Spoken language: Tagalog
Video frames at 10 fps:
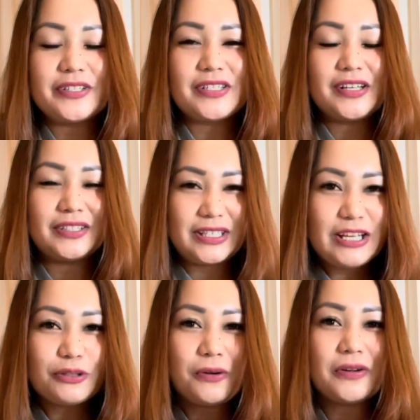sa
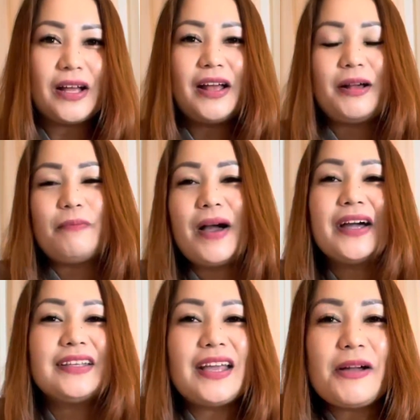TikTok
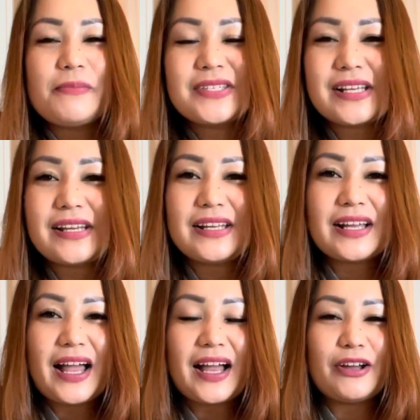bakit nga ba sila
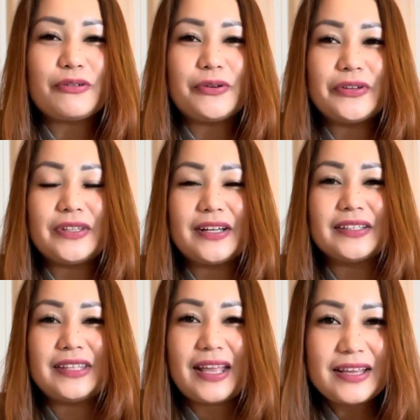nagkakaroon ng
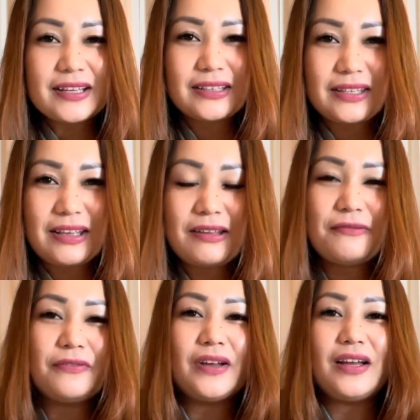
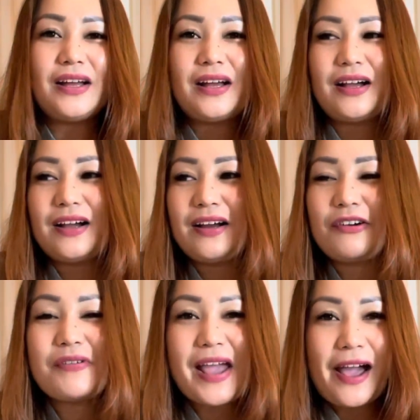negative uh,
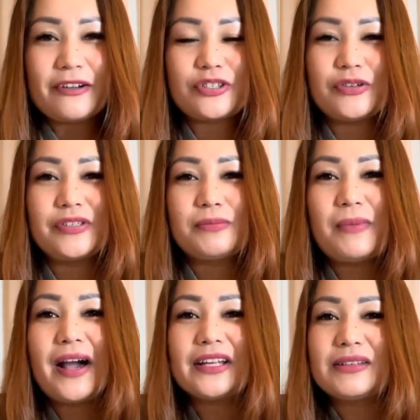reactions?
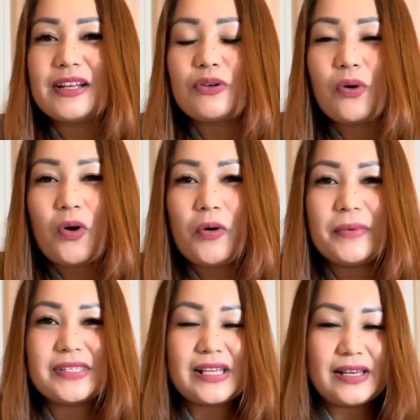Bakit
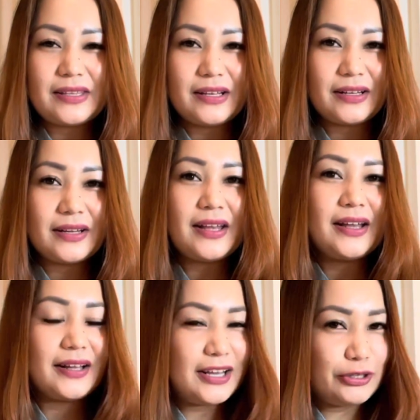nagko-comment sila ng
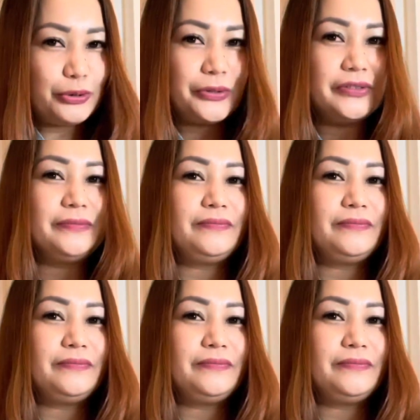ganun?